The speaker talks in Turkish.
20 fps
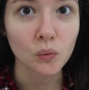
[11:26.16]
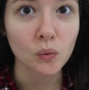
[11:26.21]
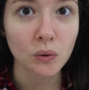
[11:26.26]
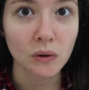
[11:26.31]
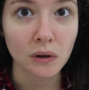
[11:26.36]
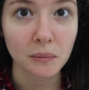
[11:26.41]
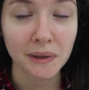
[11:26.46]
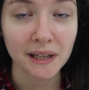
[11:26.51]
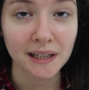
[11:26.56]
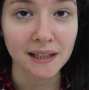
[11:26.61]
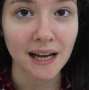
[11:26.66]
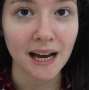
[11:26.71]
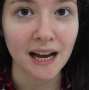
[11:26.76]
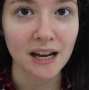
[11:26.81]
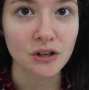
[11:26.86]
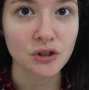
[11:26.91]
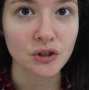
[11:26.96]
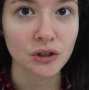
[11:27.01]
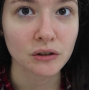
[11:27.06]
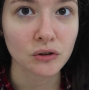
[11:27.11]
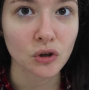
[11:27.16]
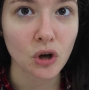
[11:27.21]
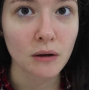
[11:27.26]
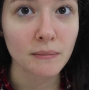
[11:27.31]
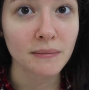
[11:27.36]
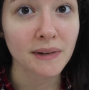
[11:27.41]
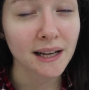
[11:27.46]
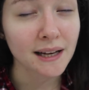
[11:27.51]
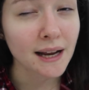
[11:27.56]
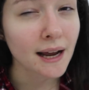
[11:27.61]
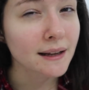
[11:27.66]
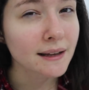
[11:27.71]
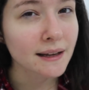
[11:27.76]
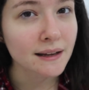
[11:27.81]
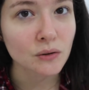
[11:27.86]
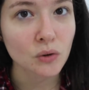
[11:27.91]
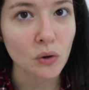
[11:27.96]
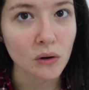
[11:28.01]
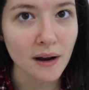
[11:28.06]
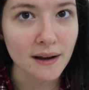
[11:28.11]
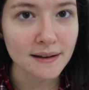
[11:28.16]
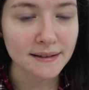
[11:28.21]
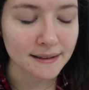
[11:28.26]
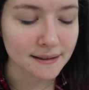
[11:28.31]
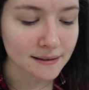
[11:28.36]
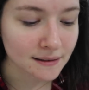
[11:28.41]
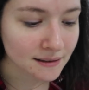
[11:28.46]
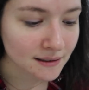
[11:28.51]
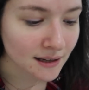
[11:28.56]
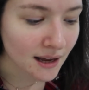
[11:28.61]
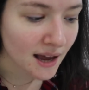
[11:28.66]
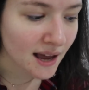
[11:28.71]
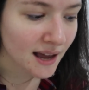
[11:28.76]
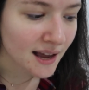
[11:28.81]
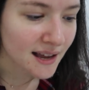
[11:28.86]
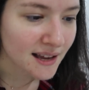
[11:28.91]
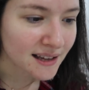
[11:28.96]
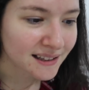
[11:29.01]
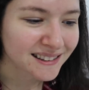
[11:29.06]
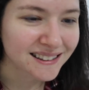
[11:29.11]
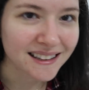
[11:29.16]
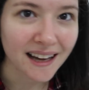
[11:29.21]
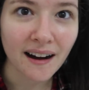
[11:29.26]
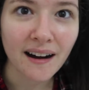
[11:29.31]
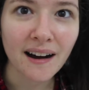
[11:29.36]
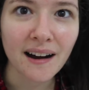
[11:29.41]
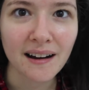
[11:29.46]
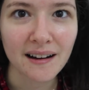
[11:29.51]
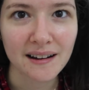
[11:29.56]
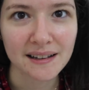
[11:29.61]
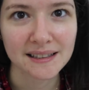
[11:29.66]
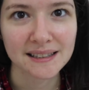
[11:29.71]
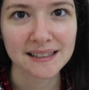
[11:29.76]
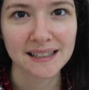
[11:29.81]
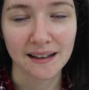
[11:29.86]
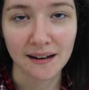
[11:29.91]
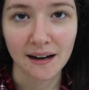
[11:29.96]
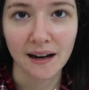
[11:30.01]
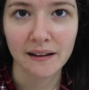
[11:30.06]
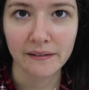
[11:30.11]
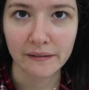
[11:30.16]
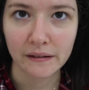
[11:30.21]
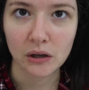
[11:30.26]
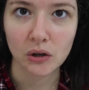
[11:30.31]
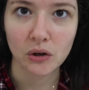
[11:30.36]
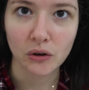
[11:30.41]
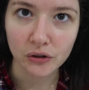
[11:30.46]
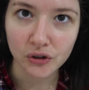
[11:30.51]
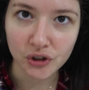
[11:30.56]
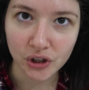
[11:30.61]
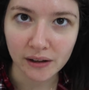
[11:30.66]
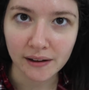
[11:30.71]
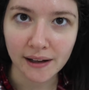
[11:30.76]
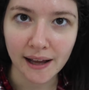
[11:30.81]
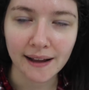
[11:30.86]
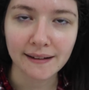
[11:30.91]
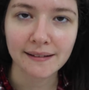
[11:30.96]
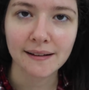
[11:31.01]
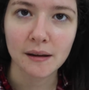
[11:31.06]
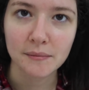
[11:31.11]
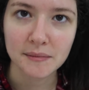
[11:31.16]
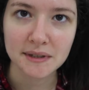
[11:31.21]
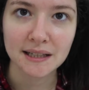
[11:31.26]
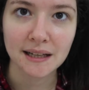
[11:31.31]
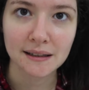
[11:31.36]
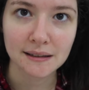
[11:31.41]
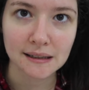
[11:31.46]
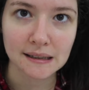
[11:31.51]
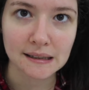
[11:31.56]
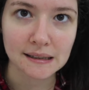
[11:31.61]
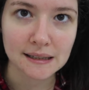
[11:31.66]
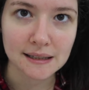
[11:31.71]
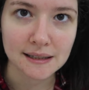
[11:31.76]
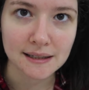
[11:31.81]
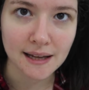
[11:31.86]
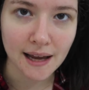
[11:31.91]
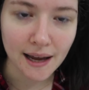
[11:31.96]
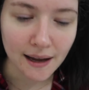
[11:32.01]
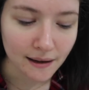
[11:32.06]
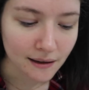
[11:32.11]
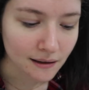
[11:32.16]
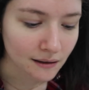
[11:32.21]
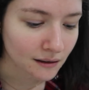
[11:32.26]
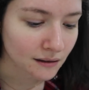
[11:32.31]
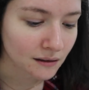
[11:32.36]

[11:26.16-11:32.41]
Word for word: uygulamayı tercih ediyorum. Neden diye sorarsanız daha az zarar veriyor cilde temizlediğinizde.